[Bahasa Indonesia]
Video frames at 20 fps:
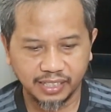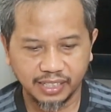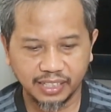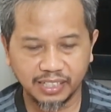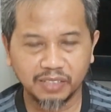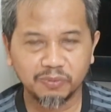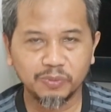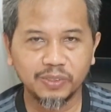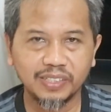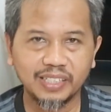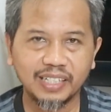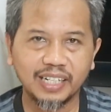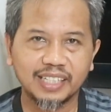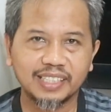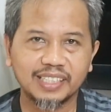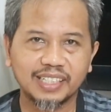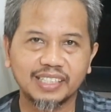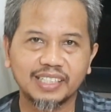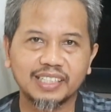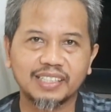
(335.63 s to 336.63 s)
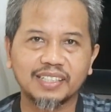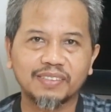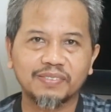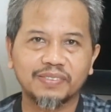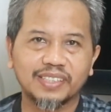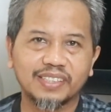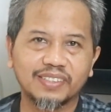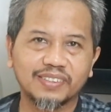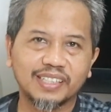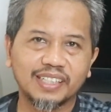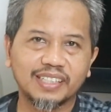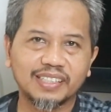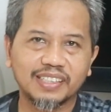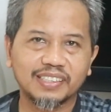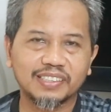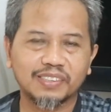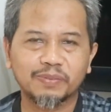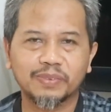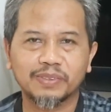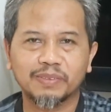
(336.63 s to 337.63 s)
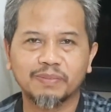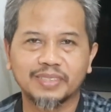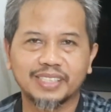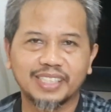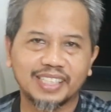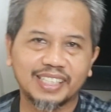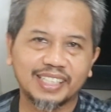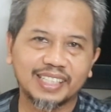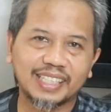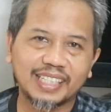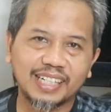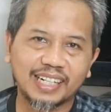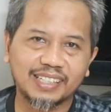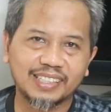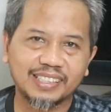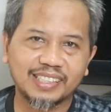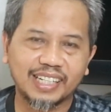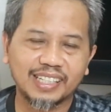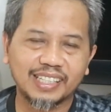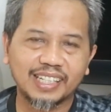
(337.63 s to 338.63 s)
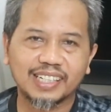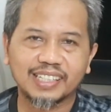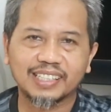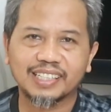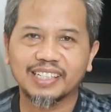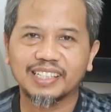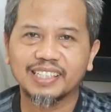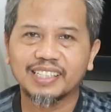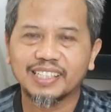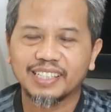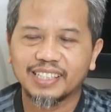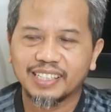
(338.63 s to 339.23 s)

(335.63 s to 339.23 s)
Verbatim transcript: alhamdulillah ternyata video saya tersebut menjadi trendsetter ya